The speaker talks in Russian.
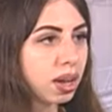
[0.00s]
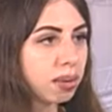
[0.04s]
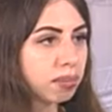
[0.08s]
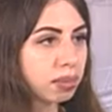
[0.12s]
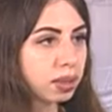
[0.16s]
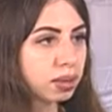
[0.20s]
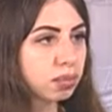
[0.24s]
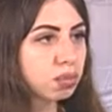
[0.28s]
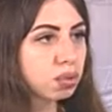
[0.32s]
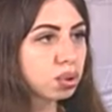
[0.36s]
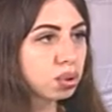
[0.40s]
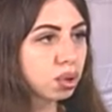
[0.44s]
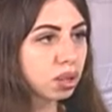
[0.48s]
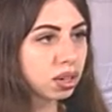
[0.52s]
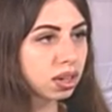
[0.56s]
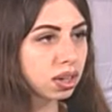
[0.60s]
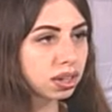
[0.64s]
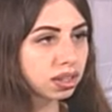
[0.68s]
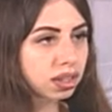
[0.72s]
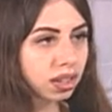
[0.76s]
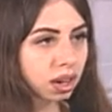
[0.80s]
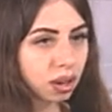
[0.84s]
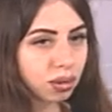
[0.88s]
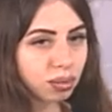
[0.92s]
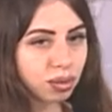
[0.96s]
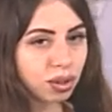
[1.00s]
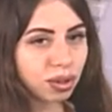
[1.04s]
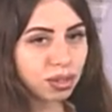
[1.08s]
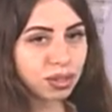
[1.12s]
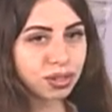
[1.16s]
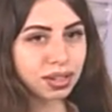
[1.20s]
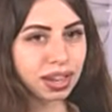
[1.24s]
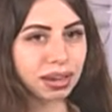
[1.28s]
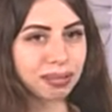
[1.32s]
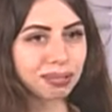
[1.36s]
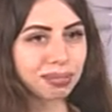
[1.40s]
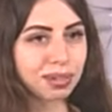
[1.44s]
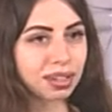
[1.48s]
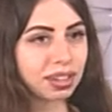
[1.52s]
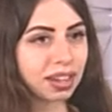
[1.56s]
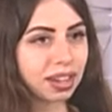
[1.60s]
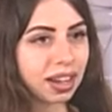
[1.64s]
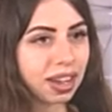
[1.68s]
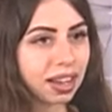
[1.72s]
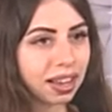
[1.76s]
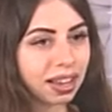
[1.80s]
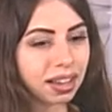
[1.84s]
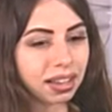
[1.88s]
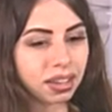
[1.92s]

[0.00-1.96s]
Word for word: Потому что когда у нас самые,